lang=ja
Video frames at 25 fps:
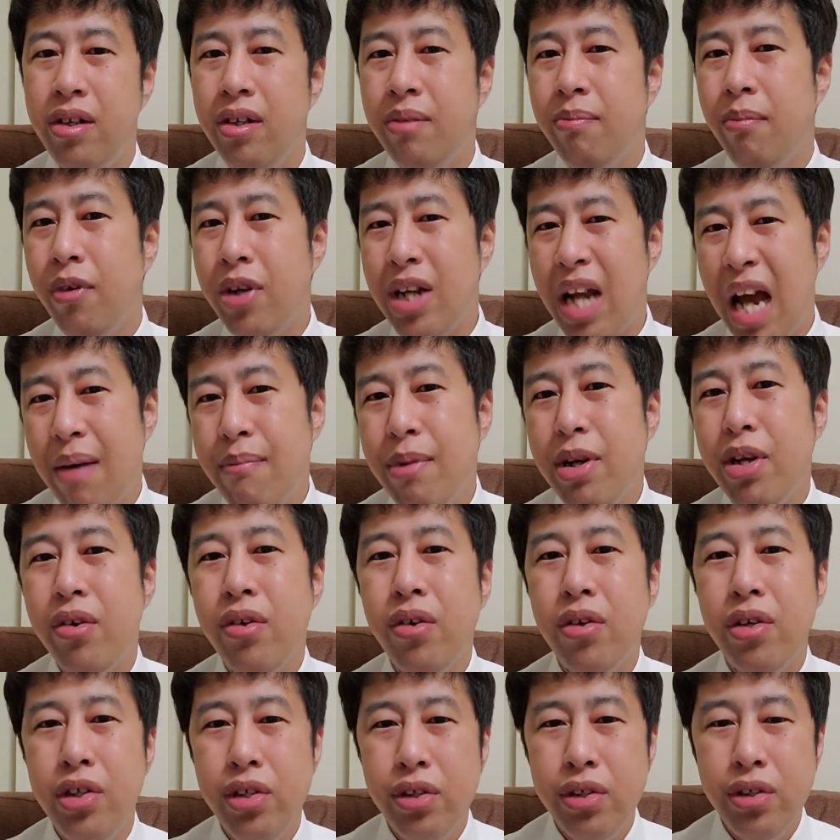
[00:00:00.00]
もうやめ
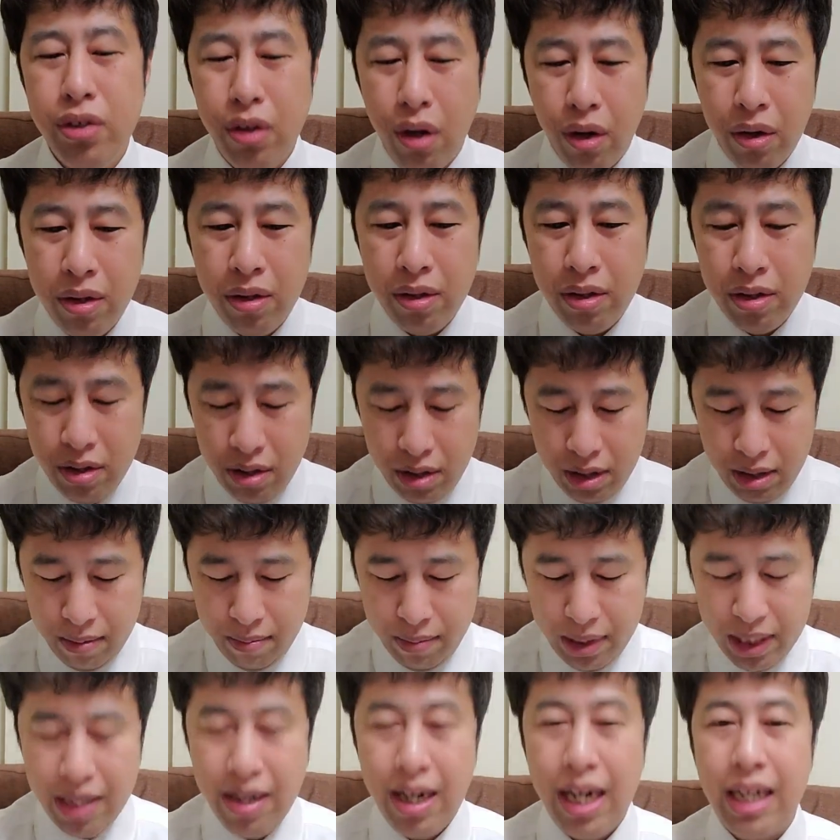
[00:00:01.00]
よ。言うの。
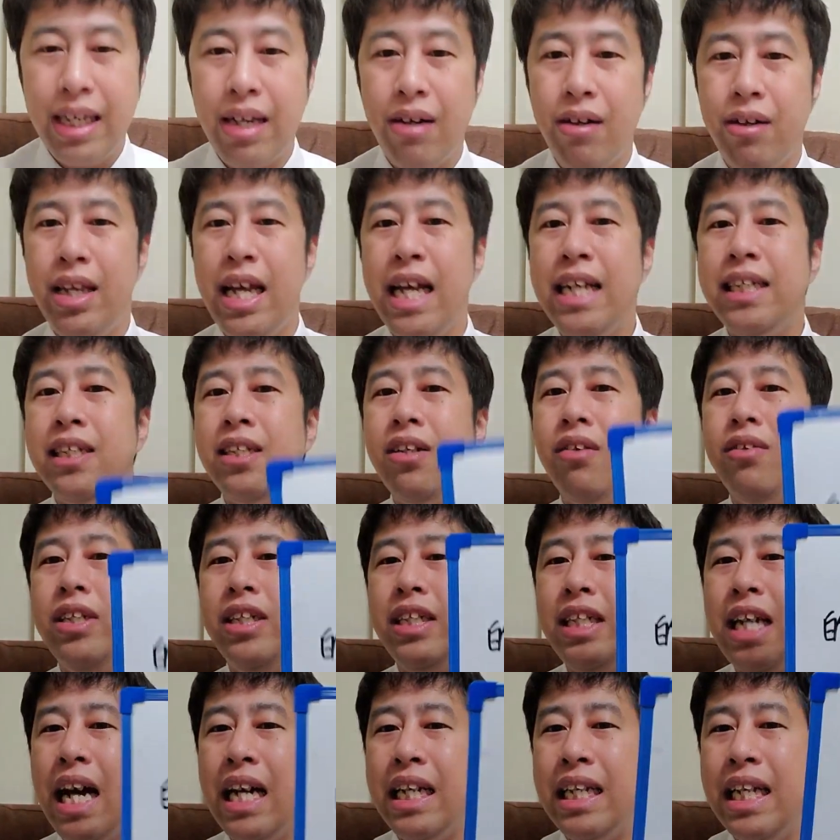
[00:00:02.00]
みんな分かってる。テストに
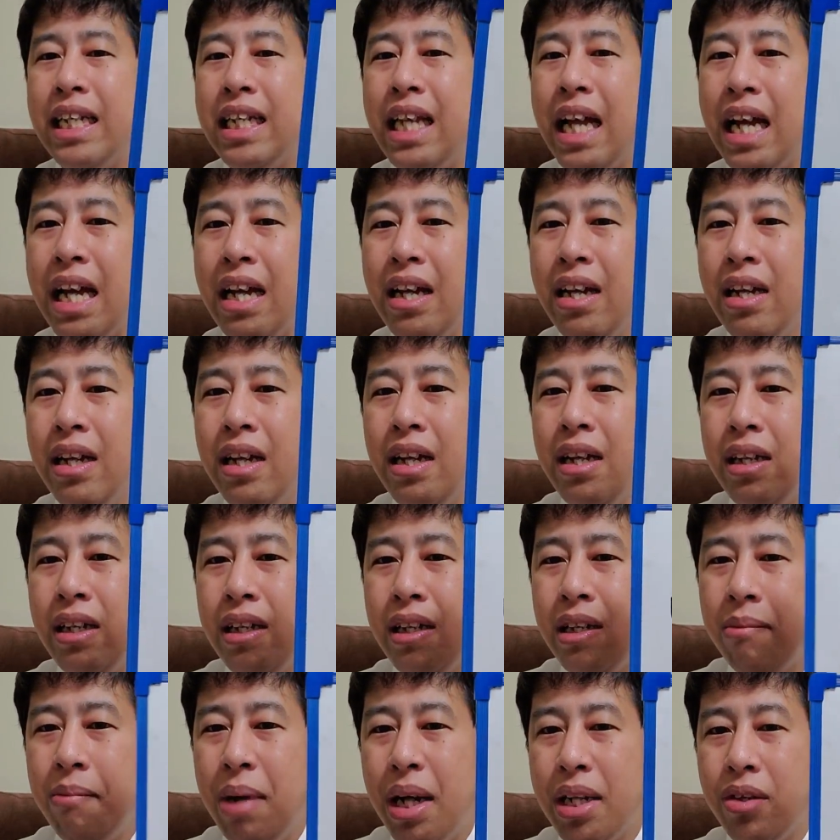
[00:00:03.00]
じゃあ出て、
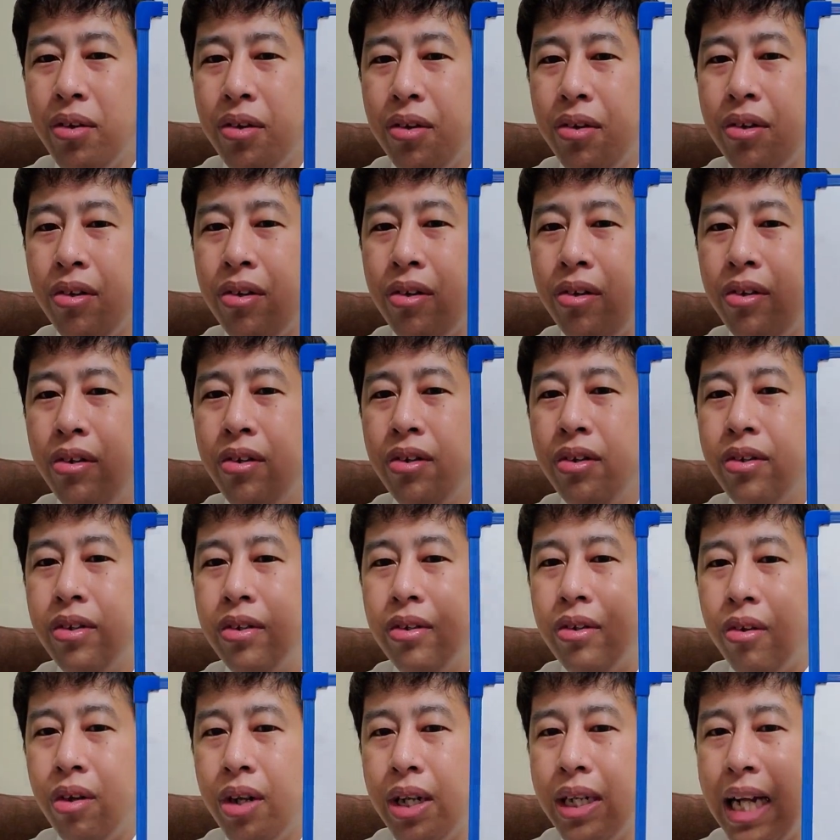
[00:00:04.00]
的を、
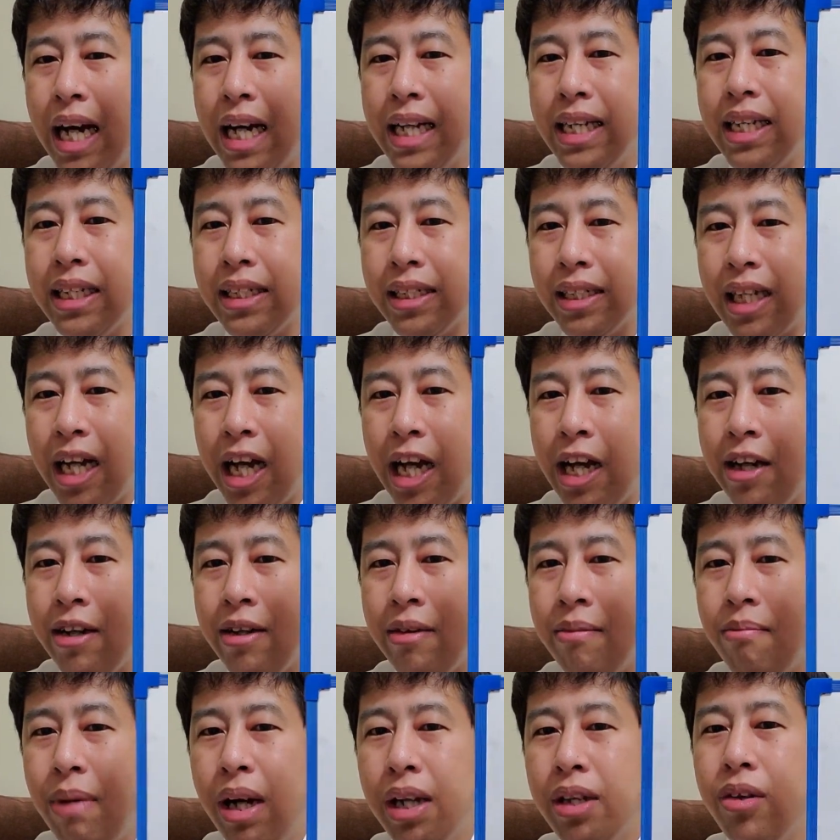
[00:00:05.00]
これ何ですか
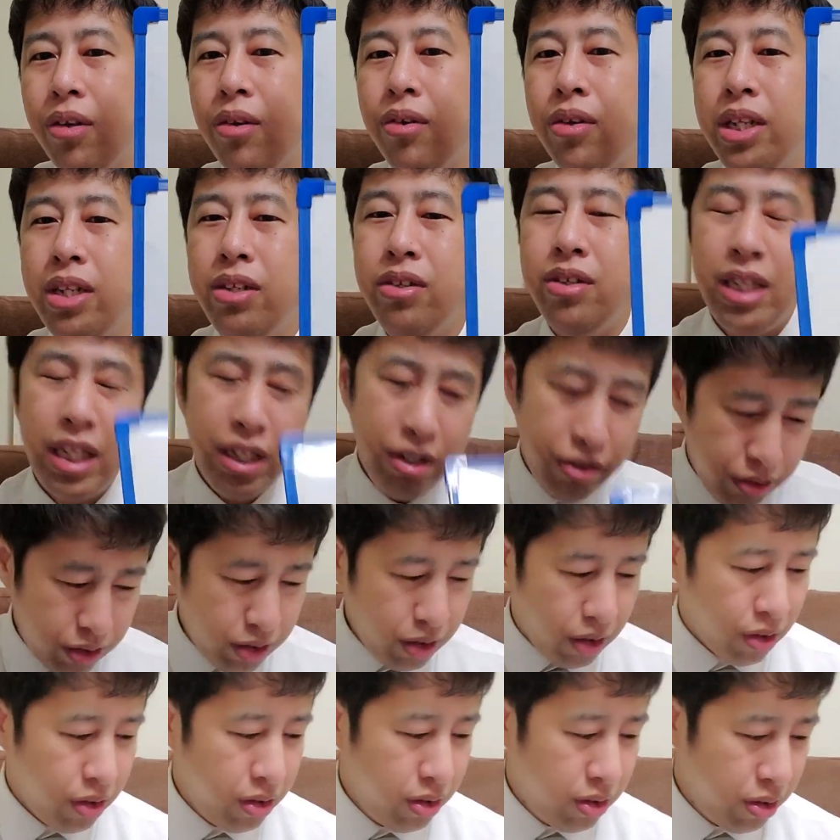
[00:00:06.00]
的をいるって言う
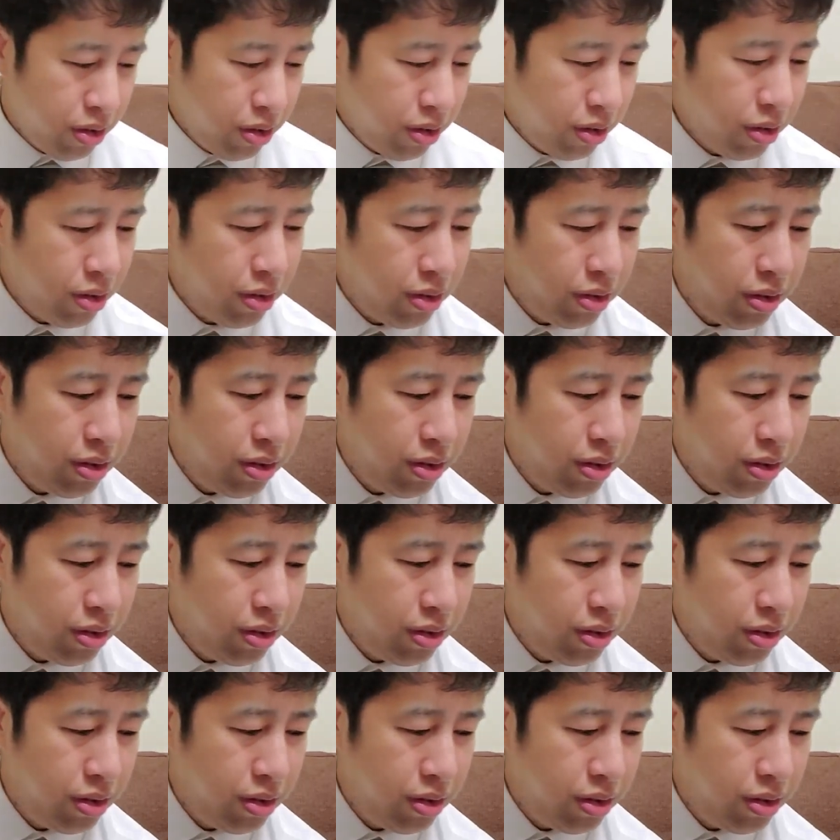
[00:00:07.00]
よ。うん。